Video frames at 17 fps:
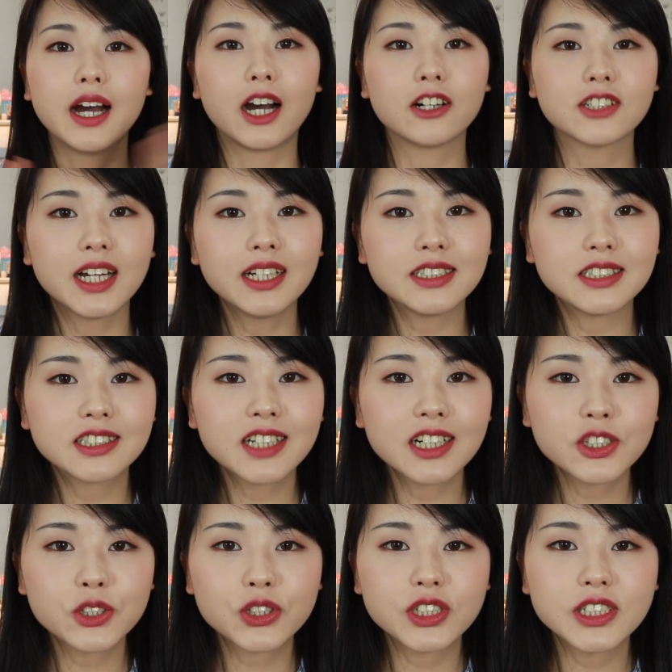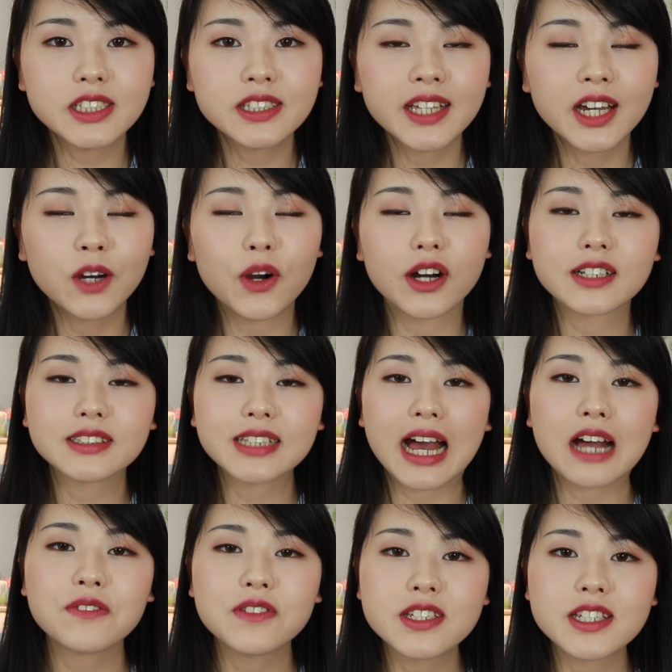好的，以上就是今天我要跟大
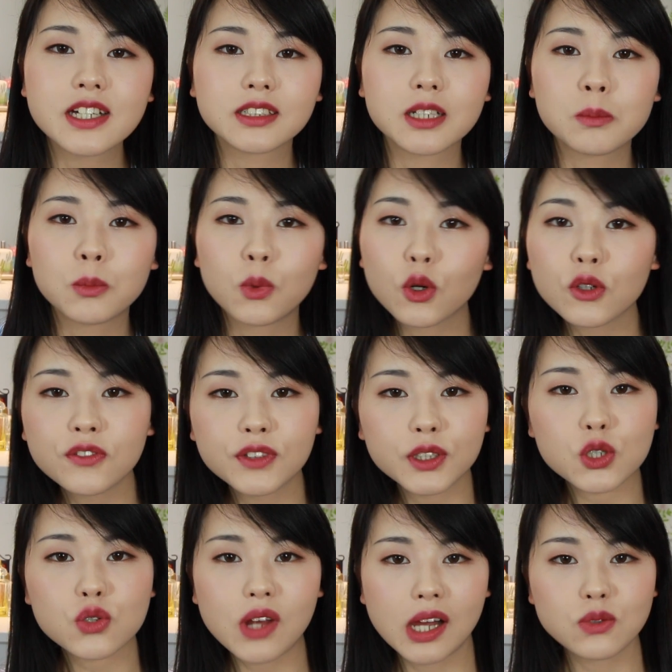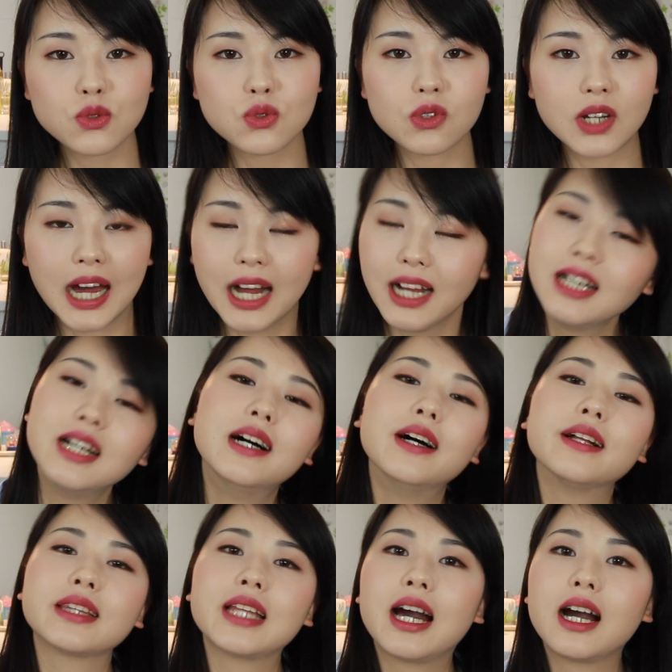家分享的 Morphe 的刷具了。
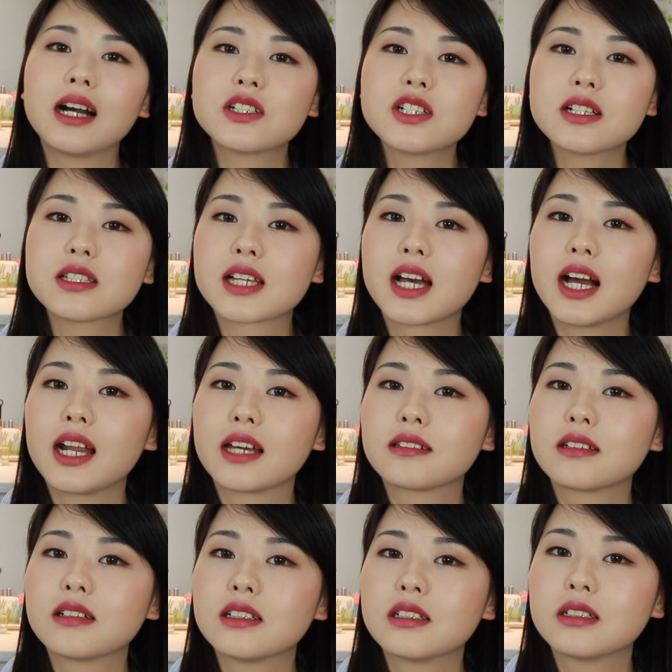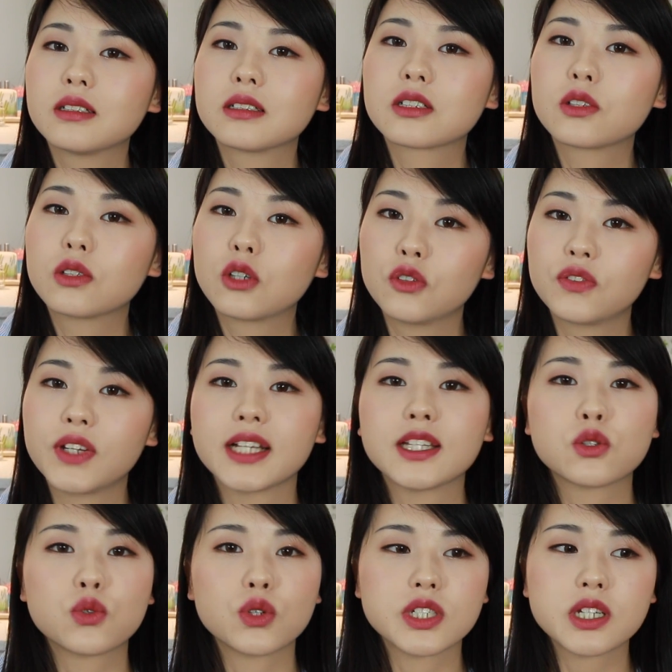那这样子看来呢 k o b e 还
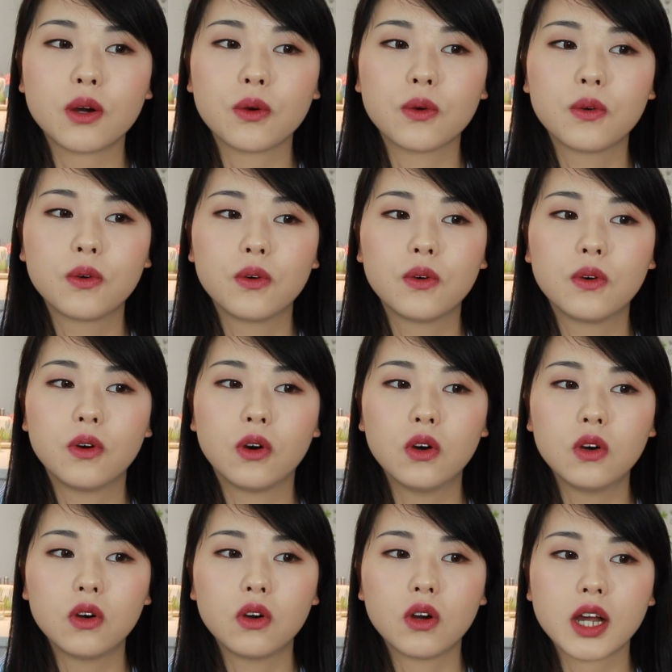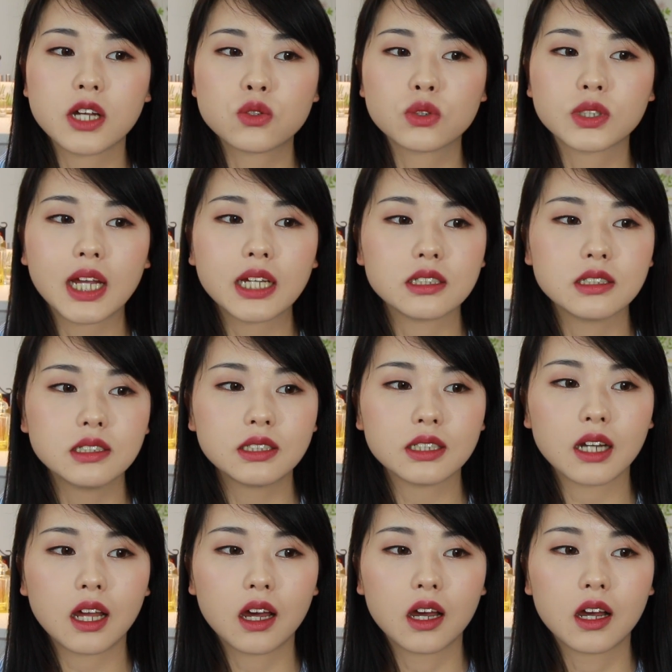在睡觉哦，还说他已经
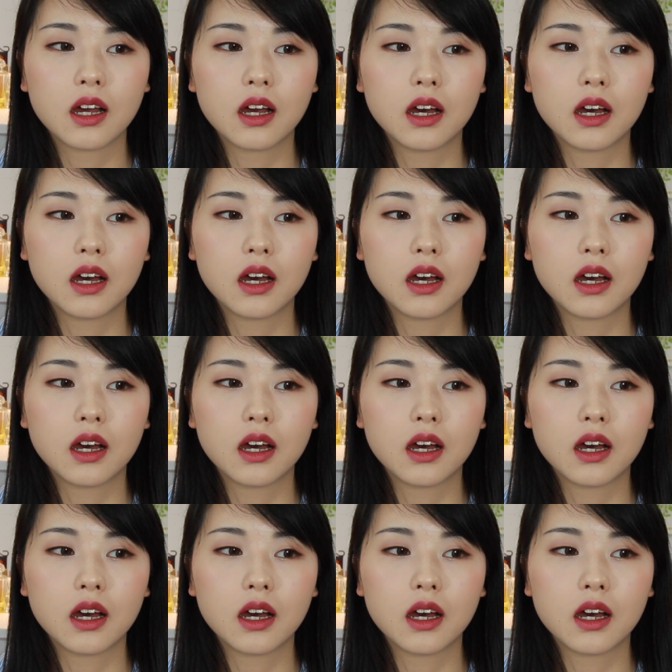醒了。